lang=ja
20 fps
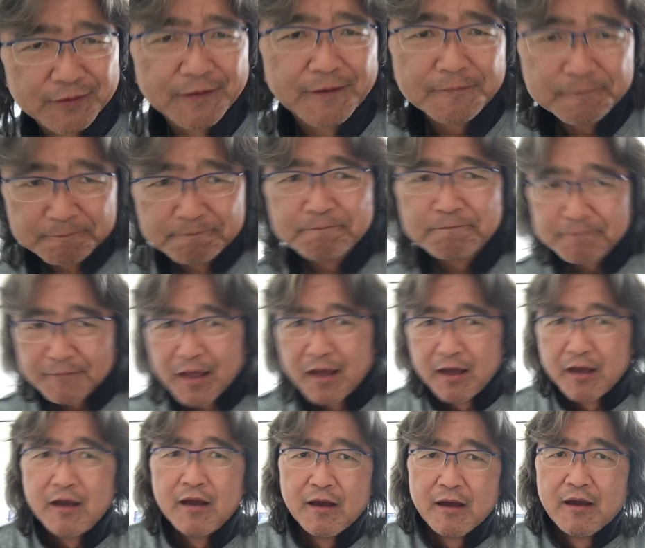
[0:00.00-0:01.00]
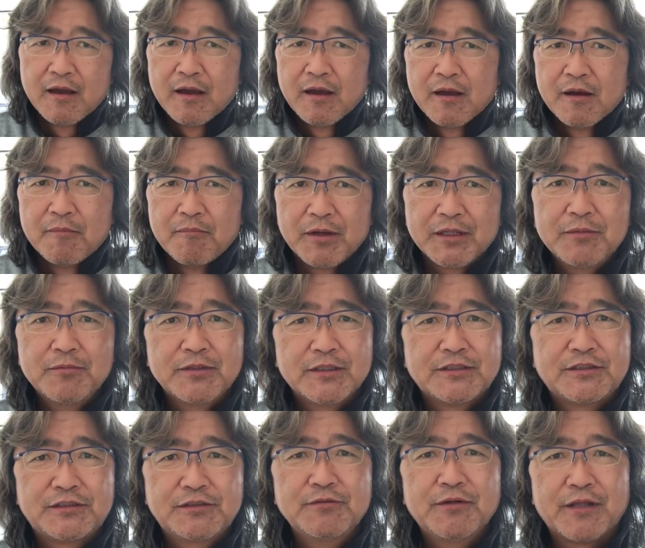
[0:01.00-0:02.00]
てまあでも
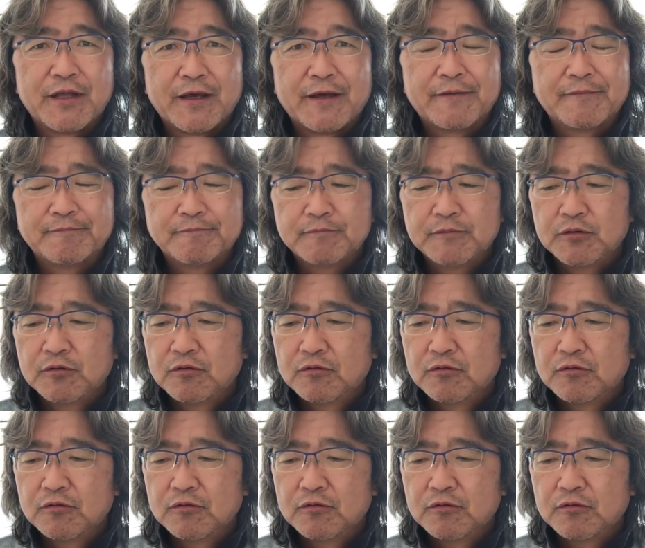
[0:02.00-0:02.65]
ね実はね